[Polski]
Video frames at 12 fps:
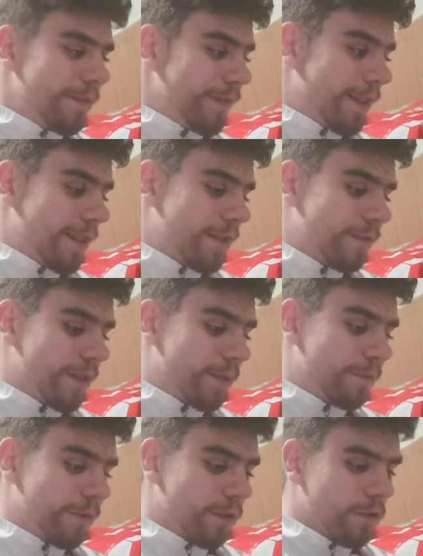Więc w
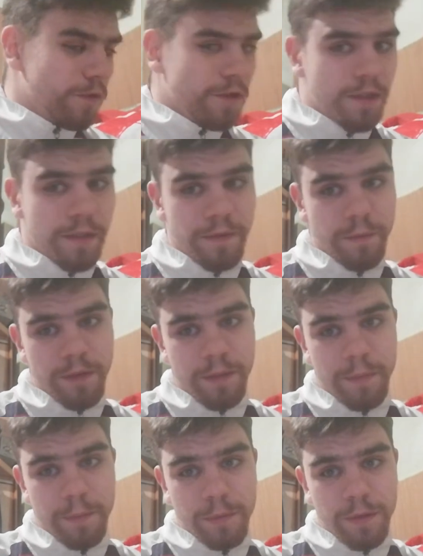tym vlogu życiowym
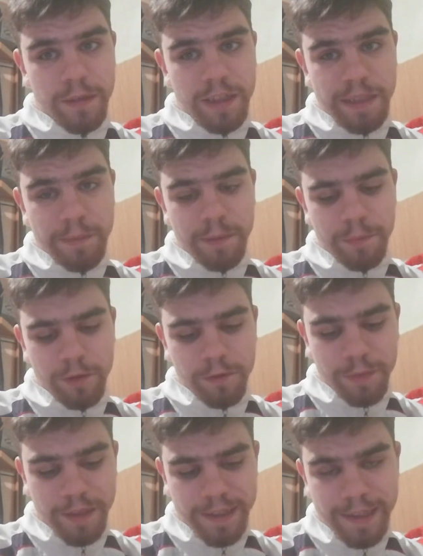chyba, było, chyba
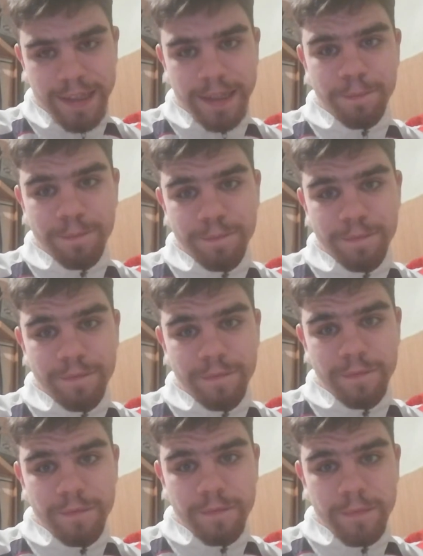byłoby na tyle.
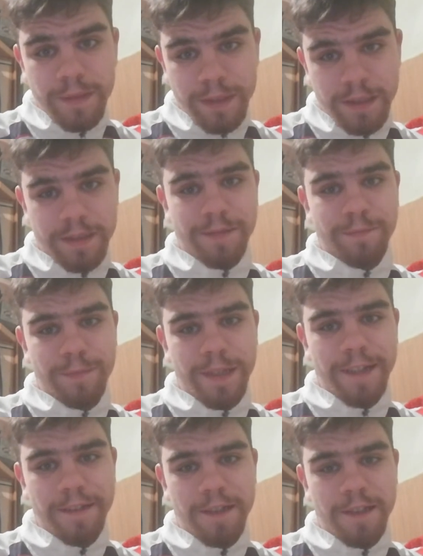
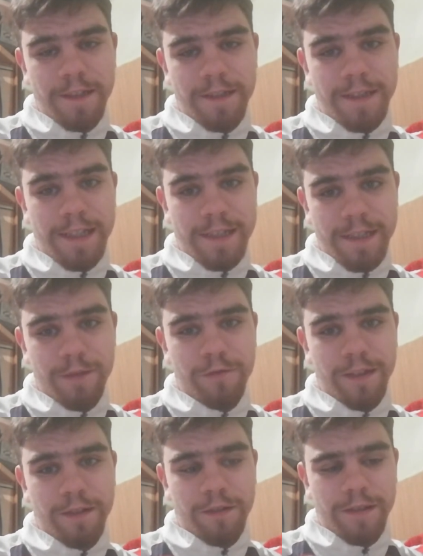Trzymajcie
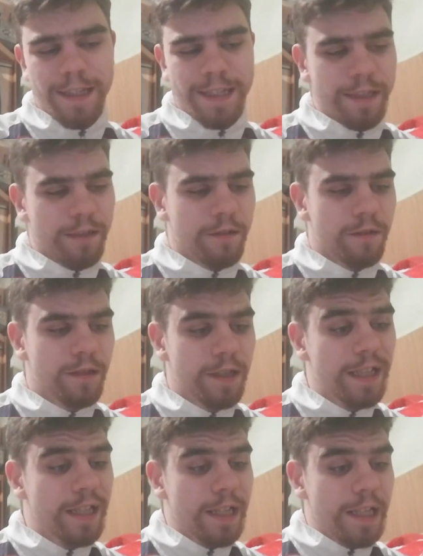się i do kolejnego
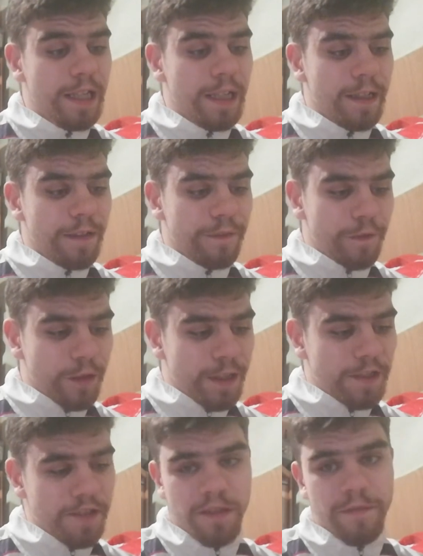
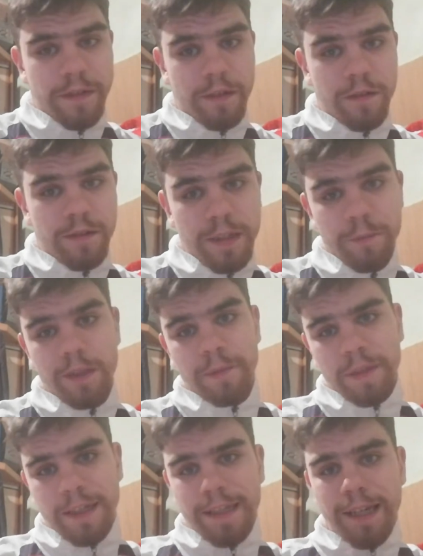vlogu życiowego na
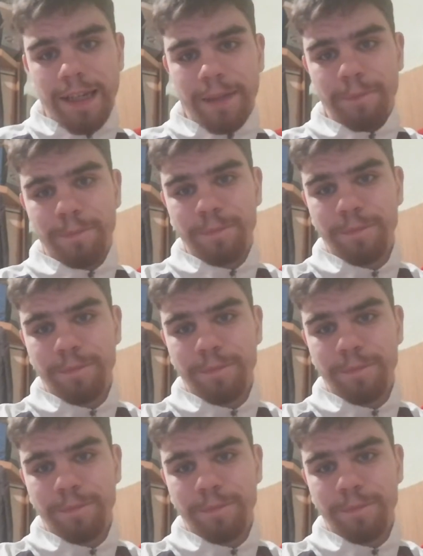moim kanale.